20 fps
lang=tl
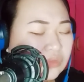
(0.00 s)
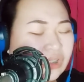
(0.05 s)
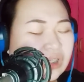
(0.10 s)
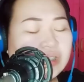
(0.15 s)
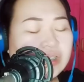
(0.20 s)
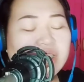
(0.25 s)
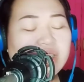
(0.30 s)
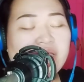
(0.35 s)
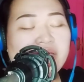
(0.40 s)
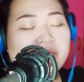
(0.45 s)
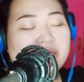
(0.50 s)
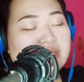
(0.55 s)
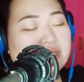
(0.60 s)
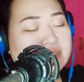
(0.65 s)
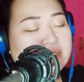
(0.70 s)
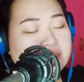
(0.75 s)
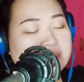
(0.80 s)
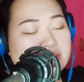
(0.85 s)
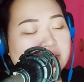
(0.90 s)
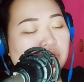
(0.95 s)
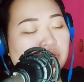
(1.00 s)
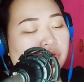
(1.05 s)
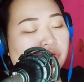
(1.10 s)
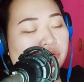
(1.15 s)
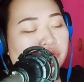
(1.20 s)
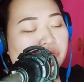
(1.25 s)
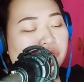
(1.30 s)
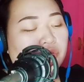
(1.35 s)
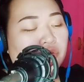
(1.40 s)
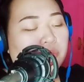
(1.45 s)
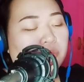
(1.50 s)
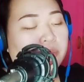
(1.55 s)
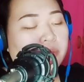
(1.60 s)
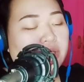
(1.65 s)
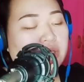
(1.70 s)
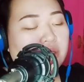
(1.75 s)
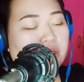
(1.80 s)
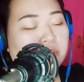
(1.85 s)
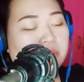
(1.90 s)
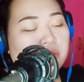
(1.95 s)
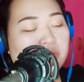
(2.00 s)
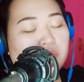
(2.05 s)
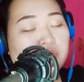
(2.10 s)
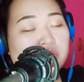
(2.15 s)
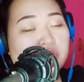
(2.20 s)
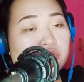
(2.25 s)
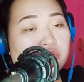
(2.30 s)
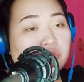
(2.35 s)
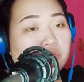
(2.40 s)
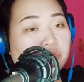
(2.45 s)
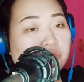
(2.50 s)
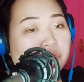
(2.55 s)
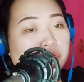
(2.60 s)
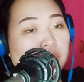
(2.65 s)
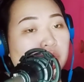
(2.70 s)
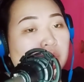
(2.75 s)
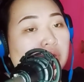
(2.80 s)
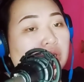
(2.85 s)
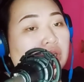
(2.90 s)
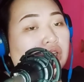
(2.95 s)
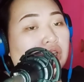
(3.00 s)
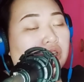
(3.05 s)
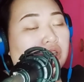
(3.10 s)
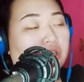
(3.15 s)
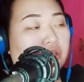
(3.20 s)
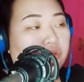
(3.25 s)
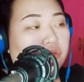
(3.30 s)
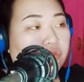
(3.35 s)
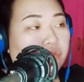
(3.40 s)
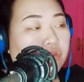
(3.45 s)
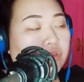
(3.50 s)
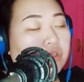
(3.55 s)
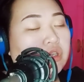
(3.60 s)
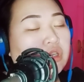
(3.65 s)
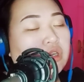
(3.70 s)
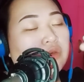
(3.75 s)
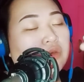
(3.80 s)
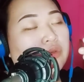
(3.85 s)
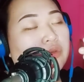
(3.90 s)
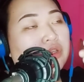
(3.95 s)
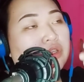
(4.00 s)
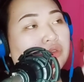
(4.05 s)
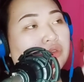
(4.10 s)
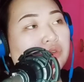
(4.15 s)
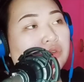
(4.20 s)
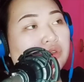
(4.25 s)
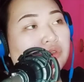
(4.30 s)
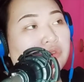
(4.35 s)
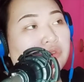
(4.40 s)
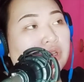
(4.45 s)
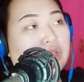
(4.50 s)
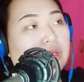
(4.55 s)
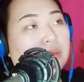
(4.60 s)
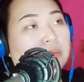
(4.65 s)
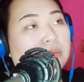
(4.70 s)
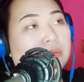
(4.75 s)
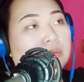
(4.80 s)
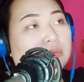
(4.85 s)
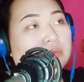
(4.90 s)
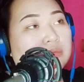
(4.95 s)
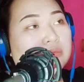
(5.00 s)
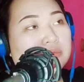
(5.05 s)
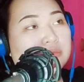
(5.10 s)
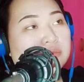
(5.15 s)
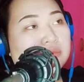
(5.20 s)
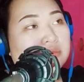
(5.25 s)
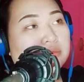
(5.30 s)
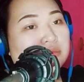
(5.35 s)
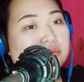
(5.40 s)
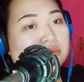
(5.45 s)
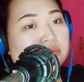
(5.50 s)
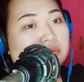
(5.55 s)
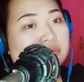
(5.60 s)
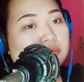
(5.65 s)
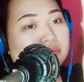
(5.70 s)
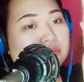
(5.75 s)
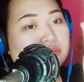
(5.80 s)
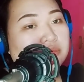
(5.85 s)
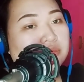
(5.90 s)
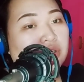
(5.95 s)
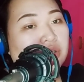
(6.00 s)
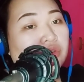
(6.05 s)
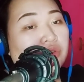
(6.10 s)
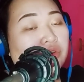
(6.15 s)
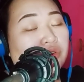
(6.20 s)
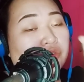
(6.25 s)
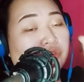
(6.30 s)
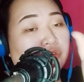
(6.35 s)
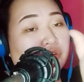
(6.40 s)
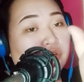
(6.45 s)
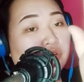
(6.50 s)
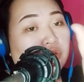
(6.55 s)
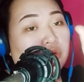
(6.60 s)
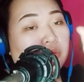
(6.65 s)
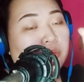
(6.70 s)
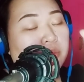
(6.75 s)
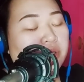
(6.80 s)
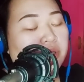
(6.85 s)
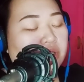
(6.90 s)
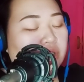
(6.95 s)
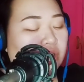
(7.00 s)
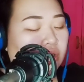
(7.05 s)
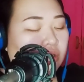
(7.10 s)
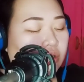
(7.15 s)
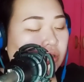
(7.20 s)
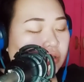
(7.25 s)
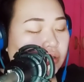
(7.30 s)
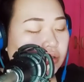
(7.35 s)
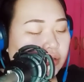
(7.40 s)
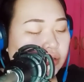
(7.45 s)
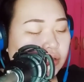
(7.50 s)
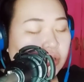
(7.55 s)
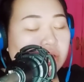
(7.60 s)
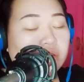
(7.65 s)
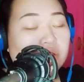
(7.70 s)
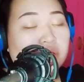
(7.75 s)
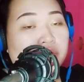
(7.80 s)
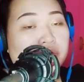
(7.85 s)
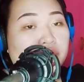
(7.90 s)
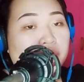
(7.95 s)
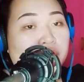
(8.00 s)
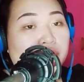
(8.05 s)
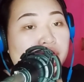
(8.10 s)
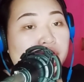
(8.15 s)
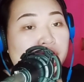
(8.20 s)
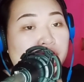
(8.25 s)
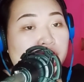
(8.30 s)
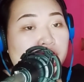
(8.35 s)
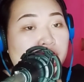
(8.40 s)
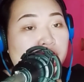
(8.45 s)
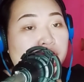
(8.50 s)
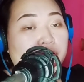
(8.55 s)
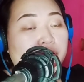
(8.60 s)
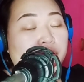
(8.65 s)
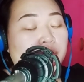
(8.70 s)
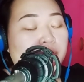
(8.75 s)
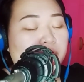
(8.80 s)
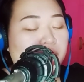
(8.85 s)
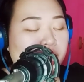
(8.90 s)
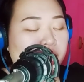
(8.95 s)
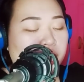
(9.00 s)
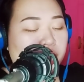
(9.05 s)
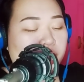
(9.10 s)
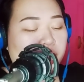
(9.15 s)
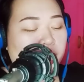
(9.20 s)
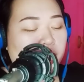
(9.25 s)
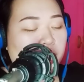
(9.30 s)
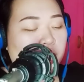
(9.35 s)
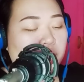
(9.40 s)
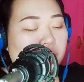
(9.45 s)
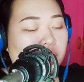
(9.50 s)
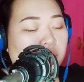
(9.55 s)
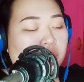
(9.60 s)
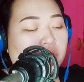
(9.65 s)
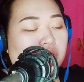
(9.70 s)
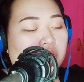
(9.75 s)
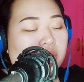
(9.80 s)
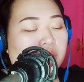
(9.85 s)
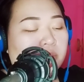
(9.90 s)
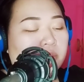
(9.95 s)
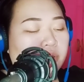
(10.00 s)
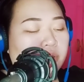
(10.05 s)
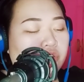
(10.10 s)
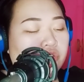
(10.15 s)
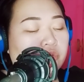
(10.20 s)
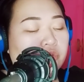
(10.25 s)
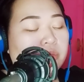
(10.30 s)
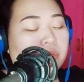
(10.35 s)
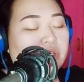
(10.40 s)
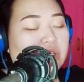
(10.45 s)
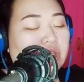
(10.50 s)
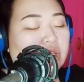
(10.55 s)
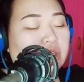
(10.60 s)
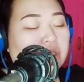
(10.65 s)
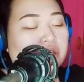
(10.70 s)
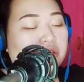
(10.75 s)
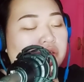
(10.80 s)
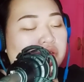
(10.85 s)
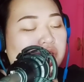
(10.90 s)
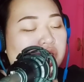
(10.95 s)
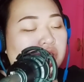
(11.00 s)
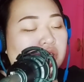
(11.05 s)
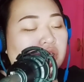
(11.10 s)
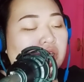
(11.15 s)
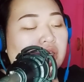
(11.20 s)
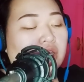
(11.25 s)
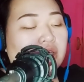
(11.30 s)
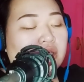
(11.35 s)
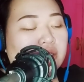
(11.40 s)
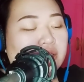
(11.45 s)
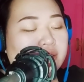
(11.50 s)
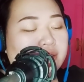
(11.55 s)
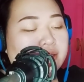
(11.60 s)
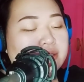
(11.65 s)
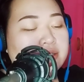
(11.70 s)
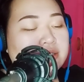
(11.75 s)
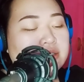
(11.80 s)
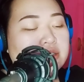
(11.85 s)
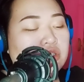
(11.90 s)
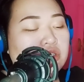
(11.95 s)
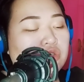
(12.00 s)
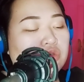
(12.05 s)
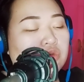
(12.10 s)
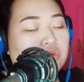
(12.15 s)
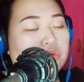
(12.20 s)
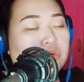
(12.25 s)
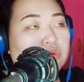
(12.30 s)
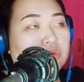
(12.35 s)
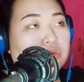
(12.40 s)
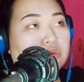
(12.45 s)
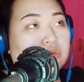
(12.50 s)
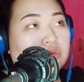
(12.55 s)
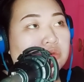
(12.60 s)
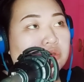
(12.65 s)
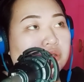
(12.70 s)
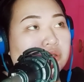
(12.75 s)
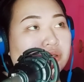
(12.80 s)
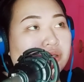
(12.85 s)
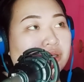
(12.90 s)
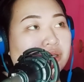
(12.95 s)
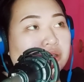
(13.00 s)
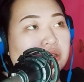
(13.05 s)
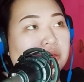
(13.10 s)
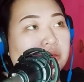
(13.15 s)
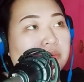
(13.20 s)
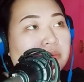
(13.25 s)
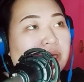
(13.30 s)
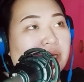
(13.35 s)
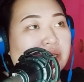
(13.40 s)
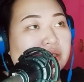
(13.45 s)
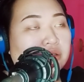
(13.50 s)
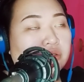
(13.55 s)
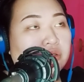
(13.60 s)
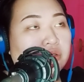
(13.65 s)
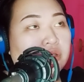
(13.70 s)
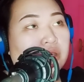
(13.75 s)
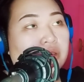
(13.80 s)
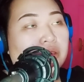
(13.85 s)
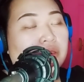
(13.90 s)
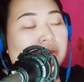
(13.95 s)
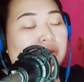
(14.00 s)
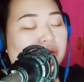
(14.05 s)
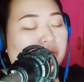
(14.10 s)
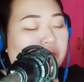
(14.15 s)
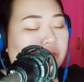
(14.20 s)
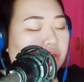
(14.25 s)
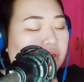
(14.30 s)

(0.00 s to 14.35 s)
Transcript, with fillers: Yeah, I can see doors opening between the two of you. If you're dealing with the twin flame, the doors are opening in the near future for the both of you. May new beginning dyan. I can see you getting back together.